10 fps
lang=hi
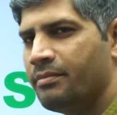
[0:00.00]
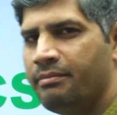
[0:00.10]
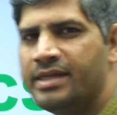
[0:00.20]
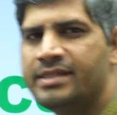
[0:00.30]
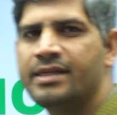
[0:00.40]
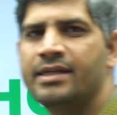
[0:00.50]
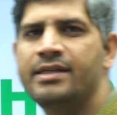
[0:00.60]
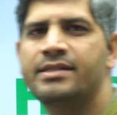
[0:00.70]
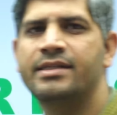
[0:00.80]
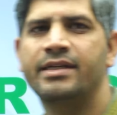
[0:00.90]
बेसिकली
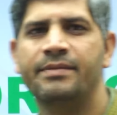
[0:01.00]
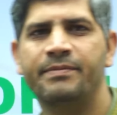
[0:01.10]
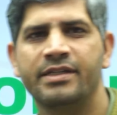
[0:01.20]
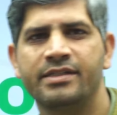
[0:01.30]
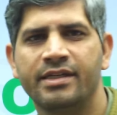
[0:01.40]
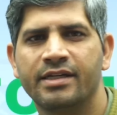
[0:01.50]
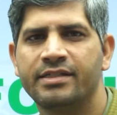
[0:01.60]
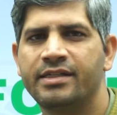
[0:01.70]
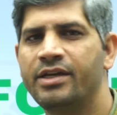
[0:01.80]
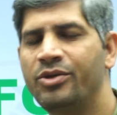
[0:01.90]
स्टेट
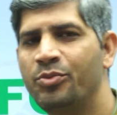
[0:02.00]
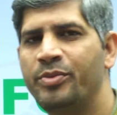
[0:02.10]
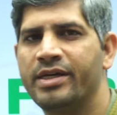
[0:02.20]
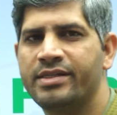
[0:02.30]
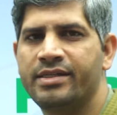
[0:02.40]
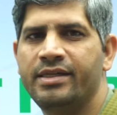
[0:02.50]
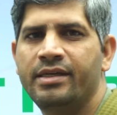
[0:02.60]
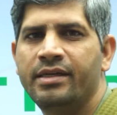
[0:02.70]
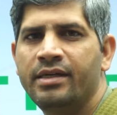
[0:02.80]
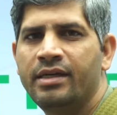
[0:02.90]
पीसीएस या यूपीएससी
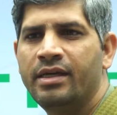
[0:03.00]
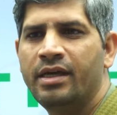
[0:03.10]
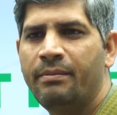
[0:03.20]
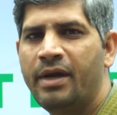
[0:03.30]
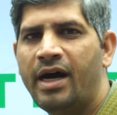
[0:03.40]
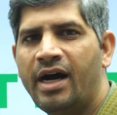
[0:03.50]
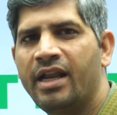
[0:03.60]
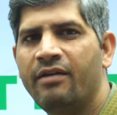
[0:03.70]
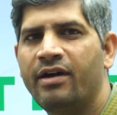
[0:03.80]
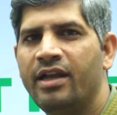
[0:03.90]
में
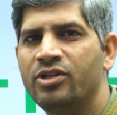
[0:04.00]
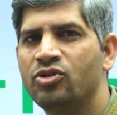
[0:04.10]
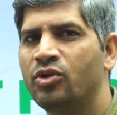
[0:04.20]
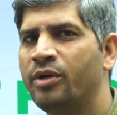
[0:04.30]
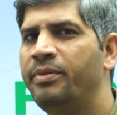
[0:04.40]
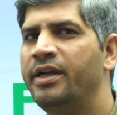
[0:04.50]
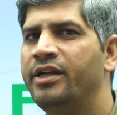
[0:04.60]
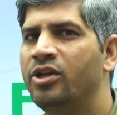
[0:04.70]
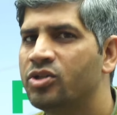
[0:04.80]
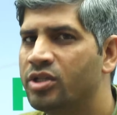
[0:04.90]
आने वाले जो रिपीट
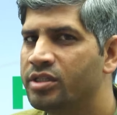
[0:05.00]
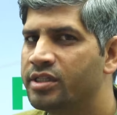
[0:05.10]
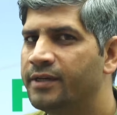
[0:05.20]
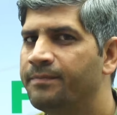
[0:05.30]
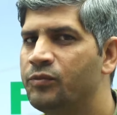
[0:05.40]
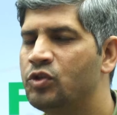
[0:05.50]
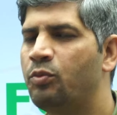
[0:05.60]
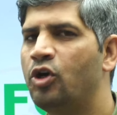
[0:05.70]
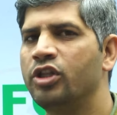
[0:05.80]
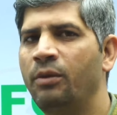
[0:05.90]
क्वेश्चन हैं जो
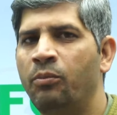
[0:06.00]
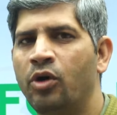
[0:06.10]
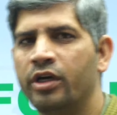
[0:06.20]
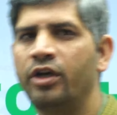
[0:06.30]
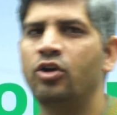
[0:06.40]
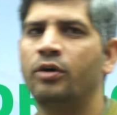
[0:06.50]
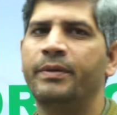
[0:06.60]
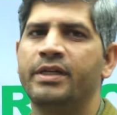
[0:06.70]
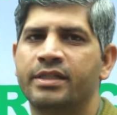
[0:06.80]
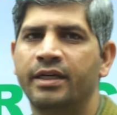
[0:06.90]
बहुत इंपॉर्टेंट
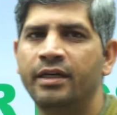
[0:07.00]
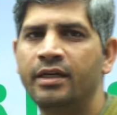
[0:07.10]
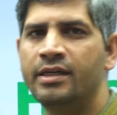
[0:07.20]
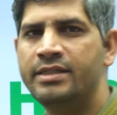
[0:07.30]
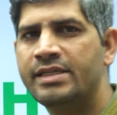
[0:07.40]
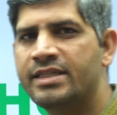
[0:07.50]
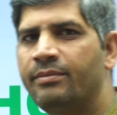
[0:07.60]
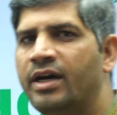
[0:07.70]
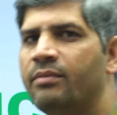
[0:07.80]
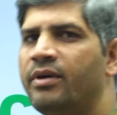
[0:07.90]
टॉपिक्स हैं जिनसे
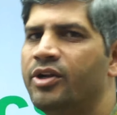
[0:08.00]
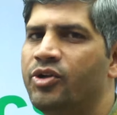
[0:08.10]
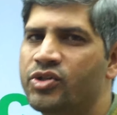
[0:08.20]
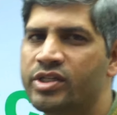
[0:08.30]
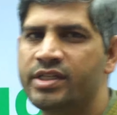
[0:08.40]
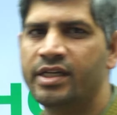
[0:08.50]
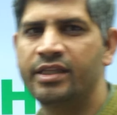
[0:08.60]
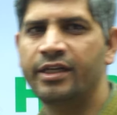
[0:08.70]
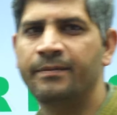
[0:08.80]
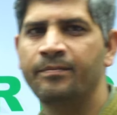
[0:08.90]
बार बार क्वेश्चन
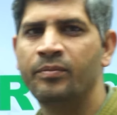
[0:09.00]
आते हैं